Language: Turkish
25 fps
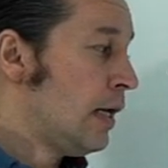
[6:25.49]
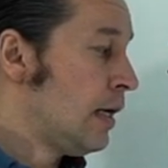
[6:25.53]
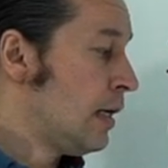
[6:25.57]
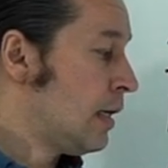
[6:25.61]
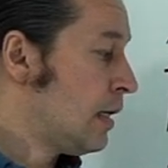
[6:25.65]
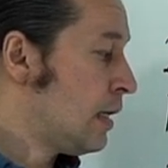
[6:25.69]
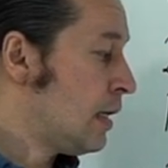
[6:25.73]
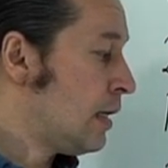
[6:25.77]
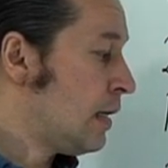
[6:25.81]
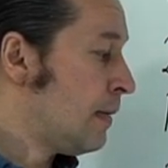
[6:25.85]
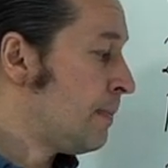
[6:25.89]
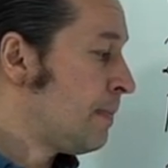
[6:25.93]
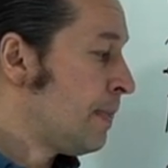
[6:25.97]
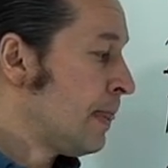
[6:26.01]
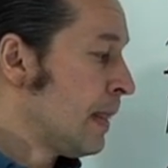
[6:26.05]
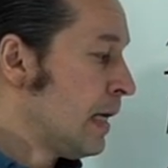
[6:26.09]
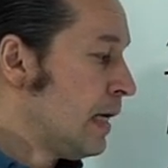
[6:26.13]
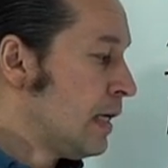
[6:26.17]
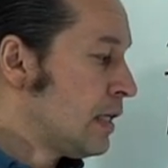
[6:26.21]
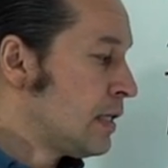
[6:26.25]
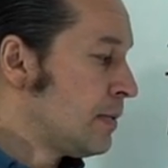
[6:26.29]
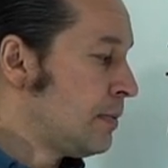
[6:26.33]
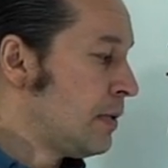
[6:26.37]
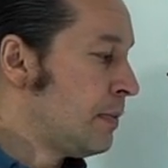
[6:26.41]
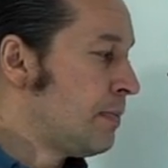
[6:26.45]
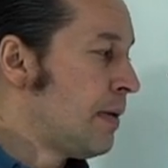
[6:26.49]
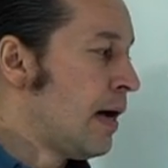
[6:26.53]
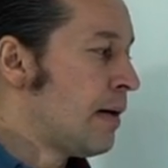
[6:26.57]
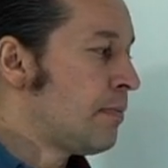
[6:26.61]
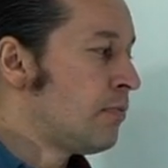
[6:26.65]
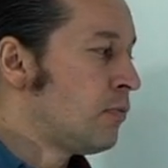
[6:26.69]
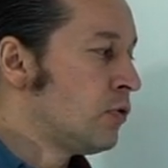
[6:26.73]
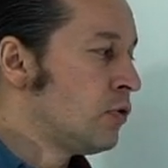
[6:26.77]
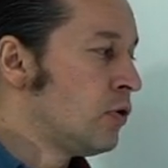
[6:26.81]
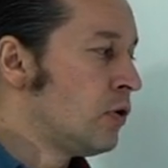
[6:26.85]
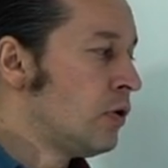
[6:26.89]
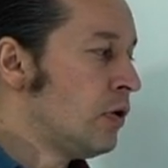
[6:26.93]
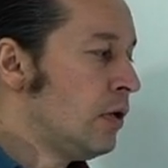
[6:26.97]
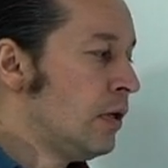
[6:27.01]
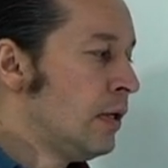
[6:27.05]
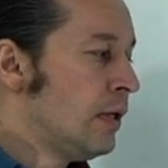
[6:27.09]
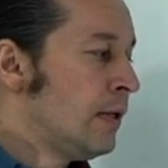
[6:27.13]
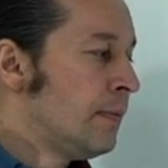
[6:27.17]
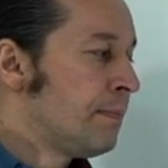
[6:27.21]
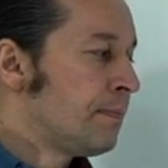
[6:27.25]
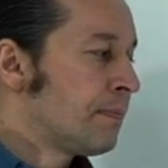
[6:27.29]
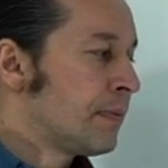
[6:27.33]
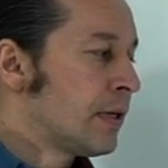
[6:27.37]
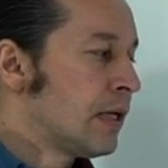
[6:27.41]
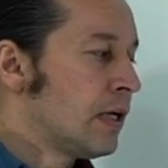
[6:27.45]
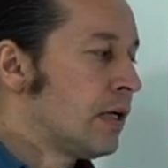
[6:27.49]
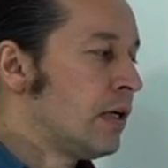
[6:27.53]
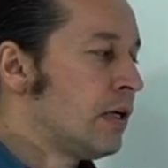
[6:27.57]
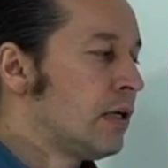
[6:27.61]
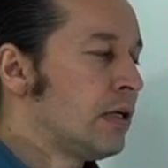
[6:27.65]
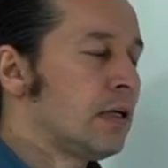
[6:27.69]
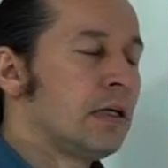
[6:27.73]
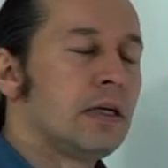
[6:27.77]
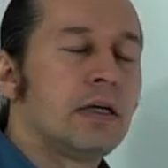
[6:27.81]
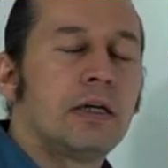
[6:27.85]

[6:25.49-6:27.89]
E, şimdi ben bunu e,